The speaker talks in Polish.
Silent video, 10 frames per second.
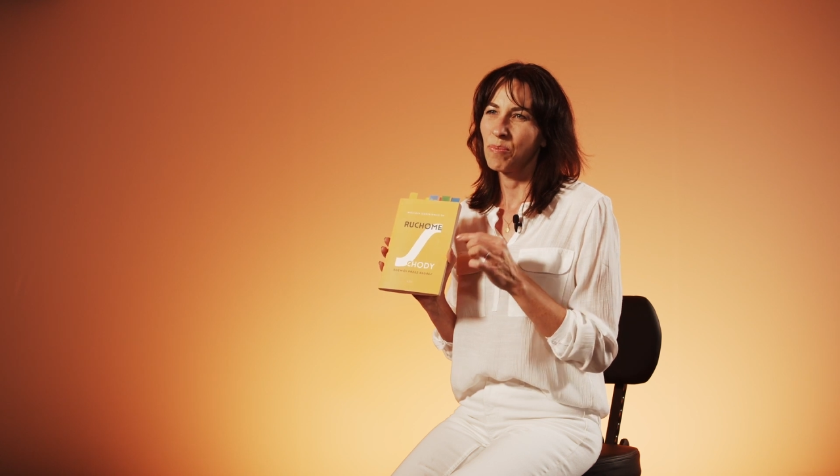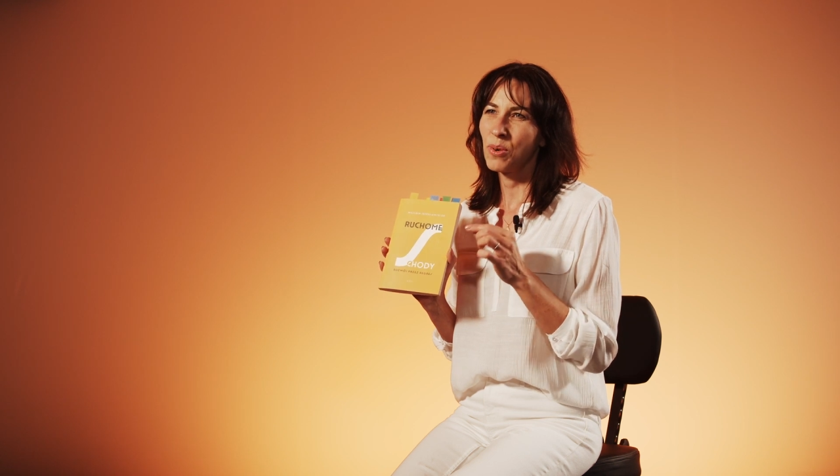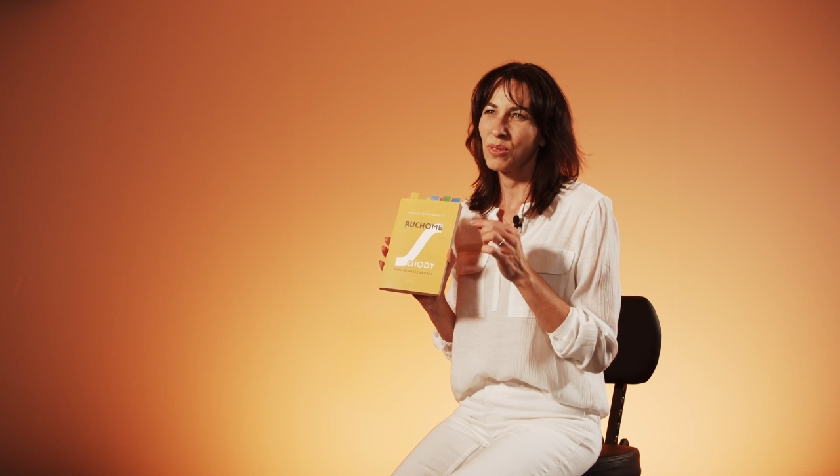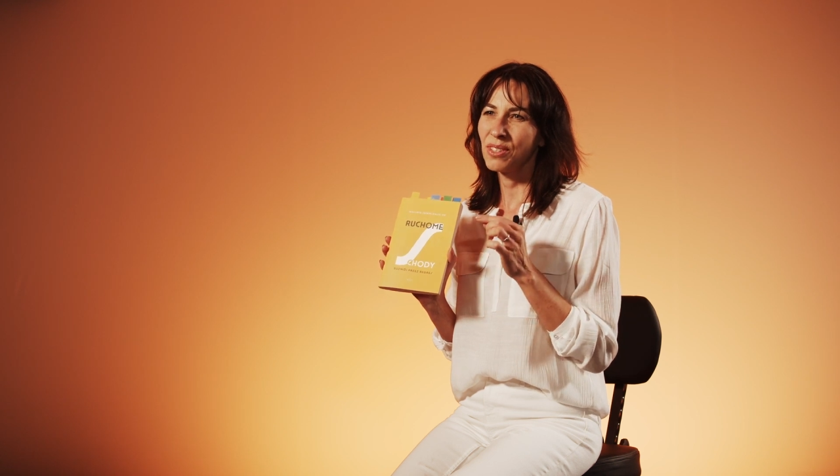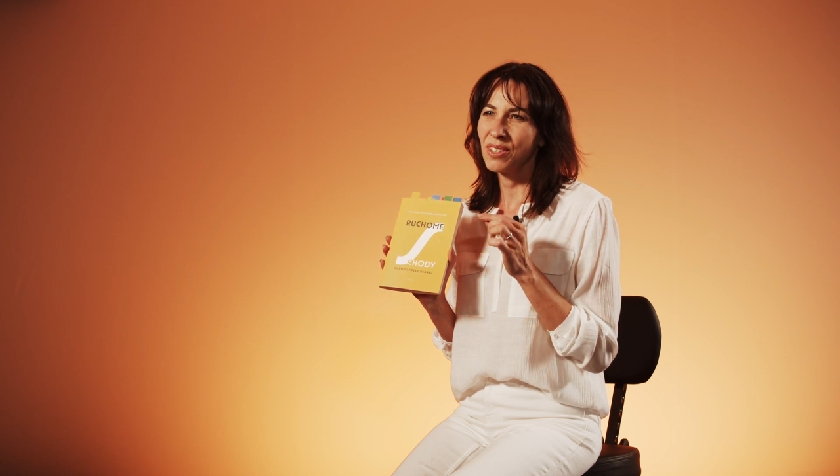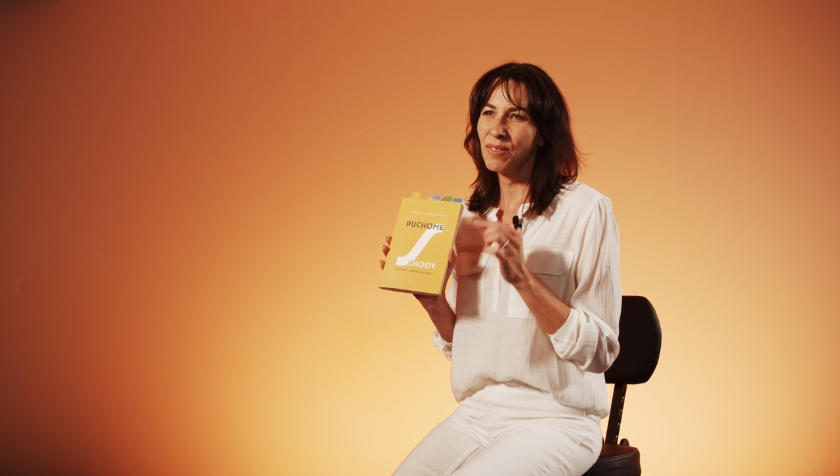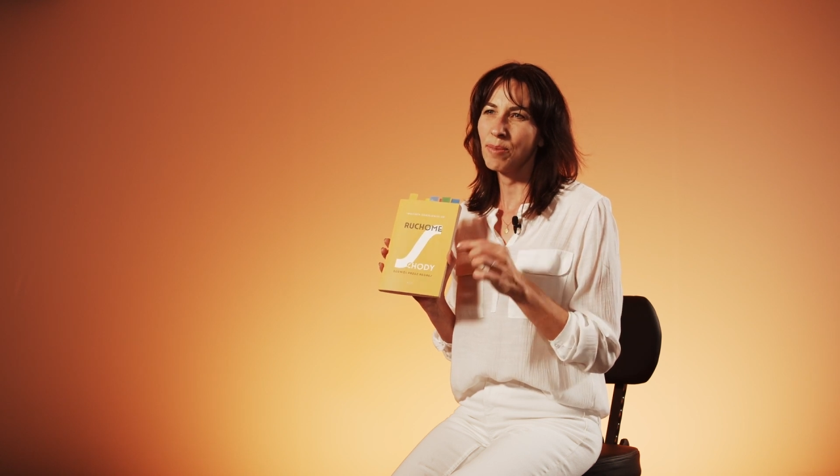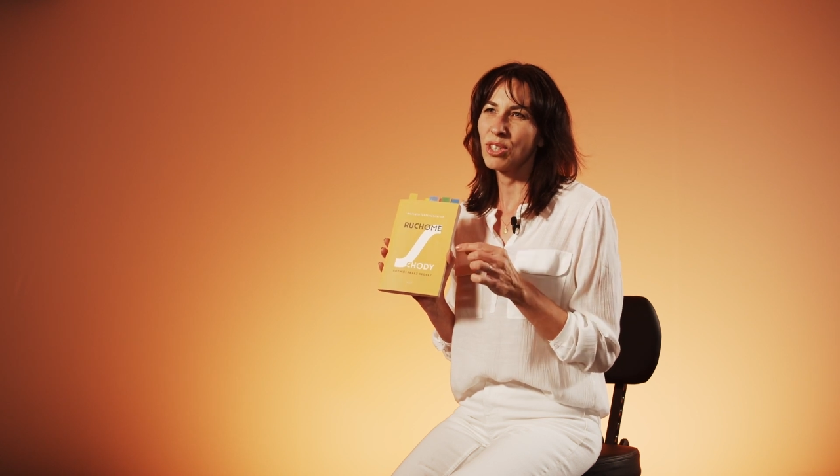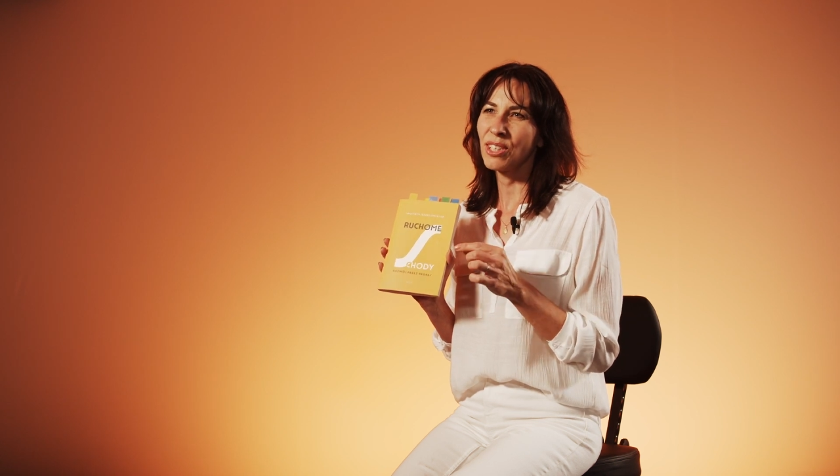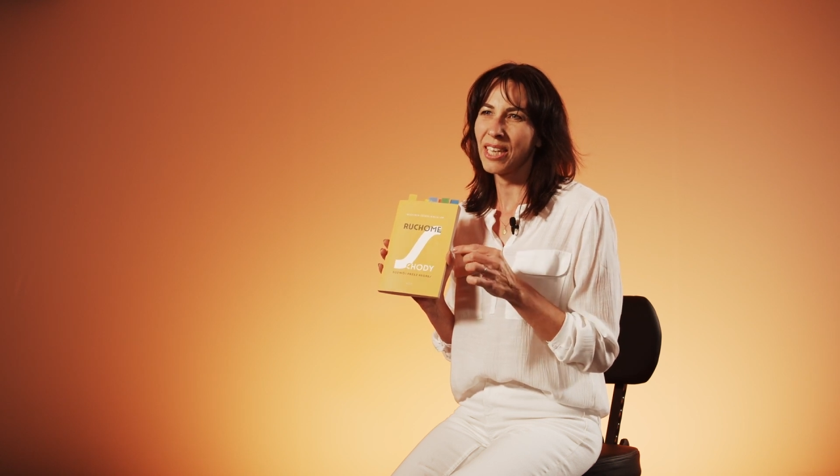Bo nie
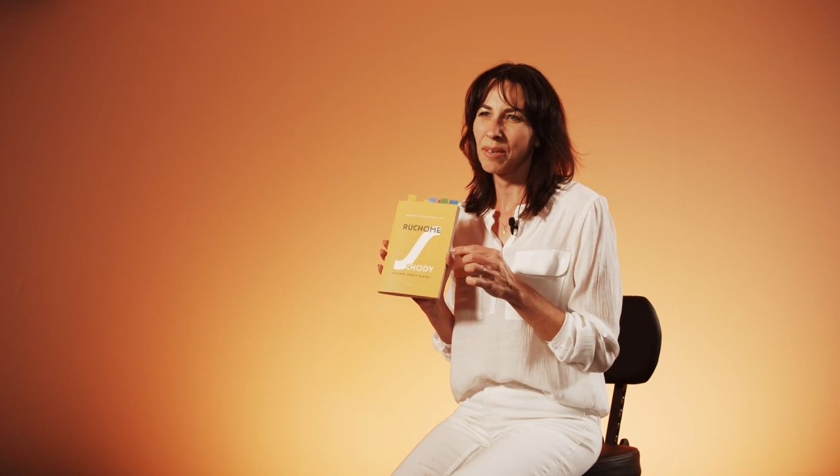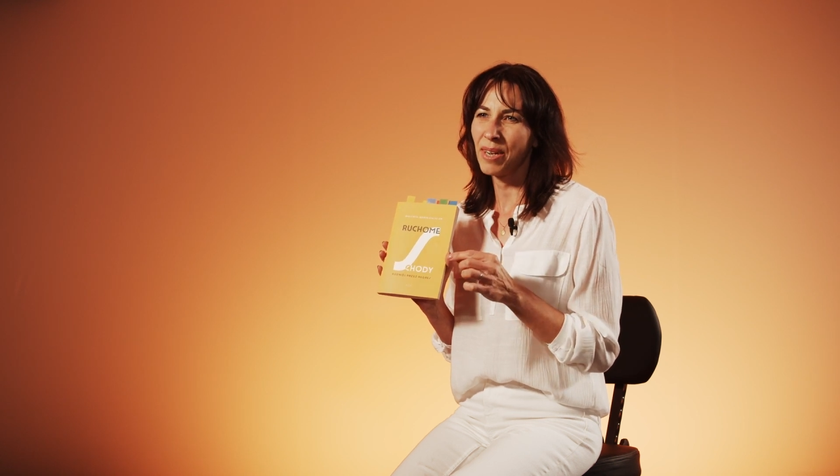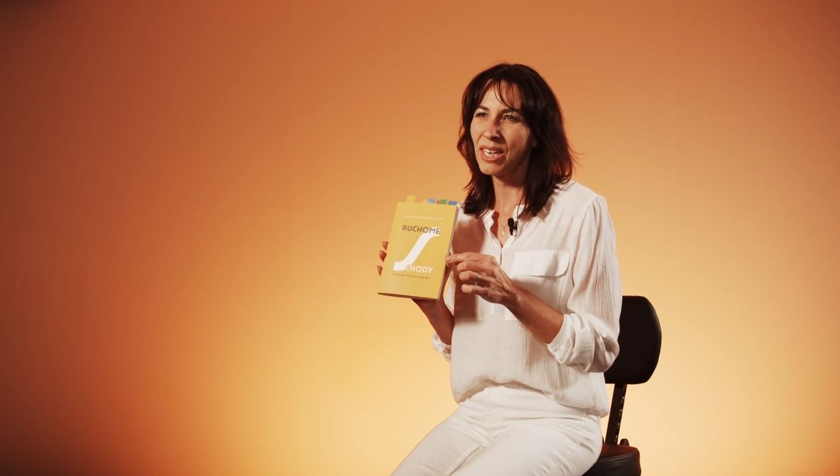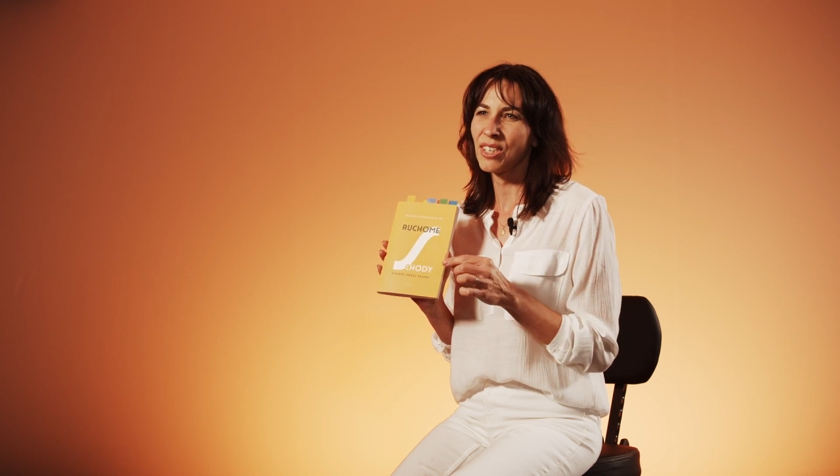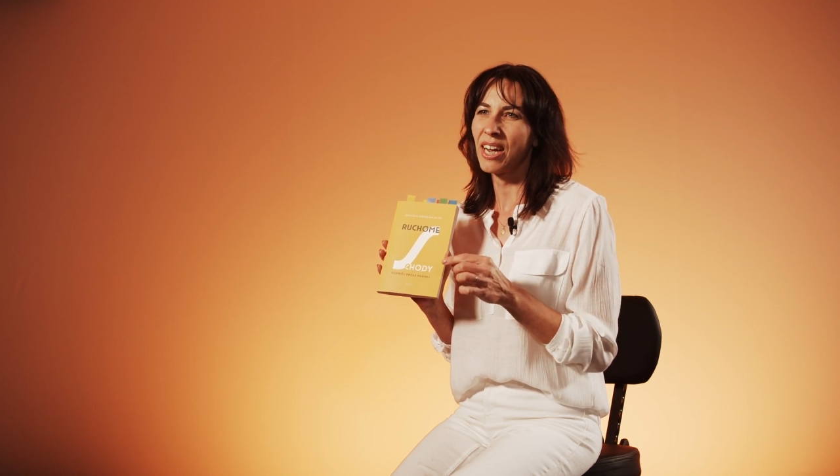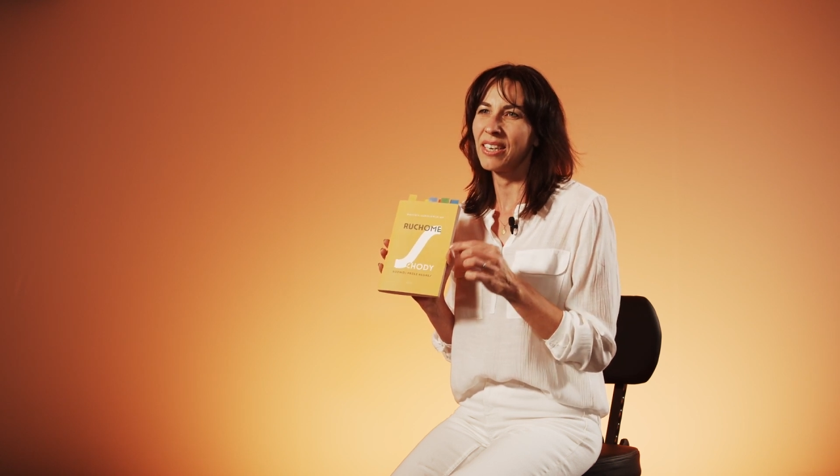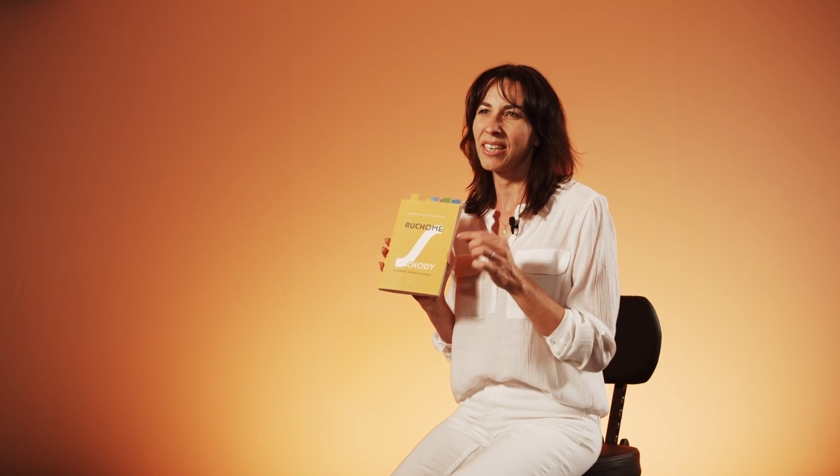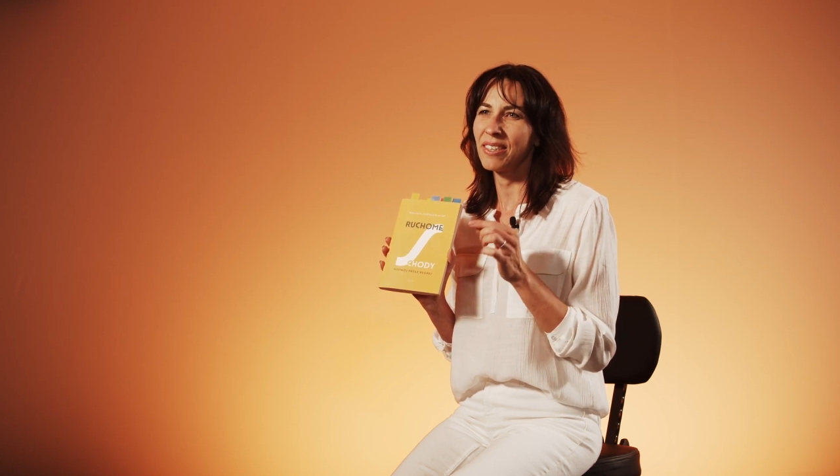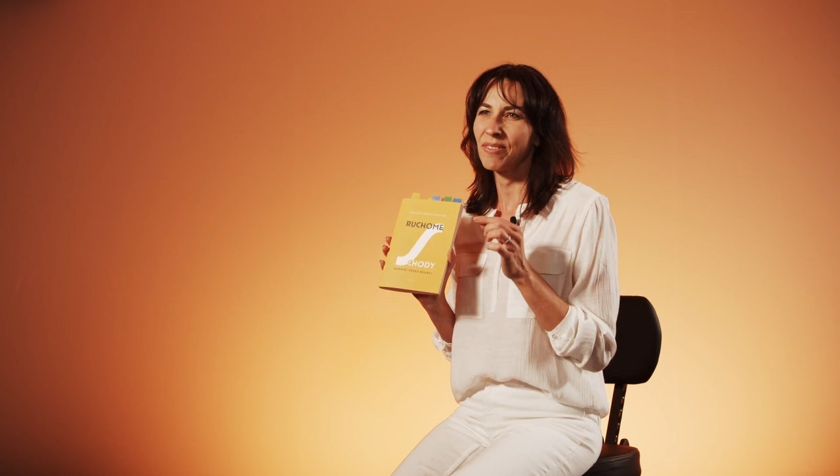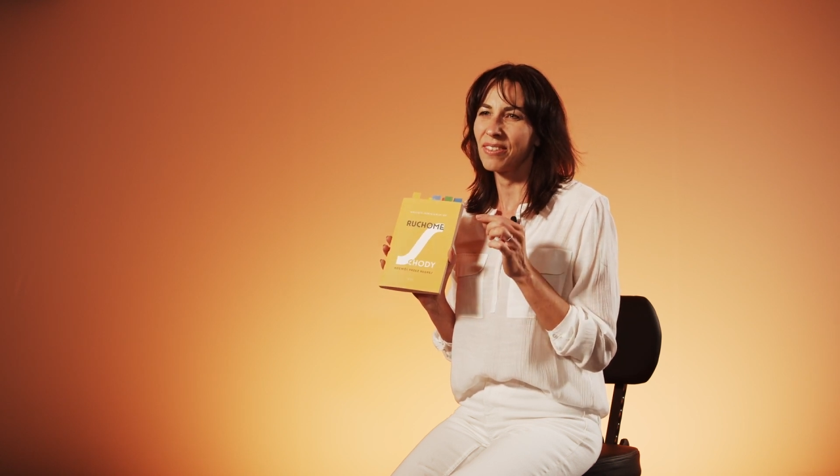wiem, czy ty tak masz,
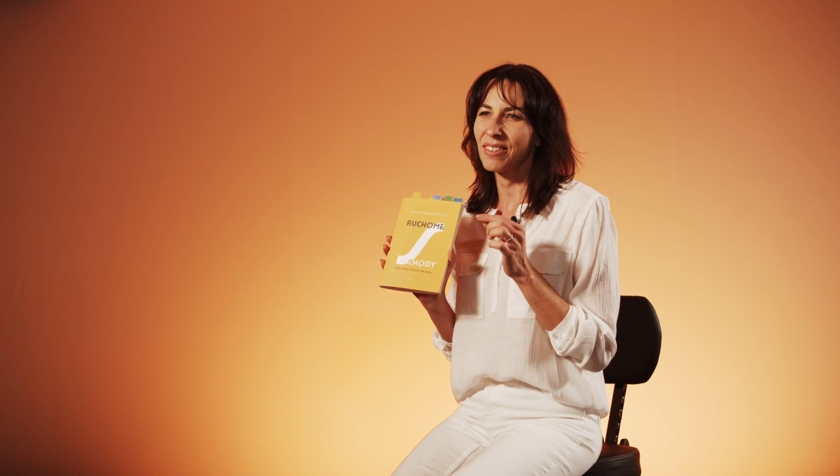ale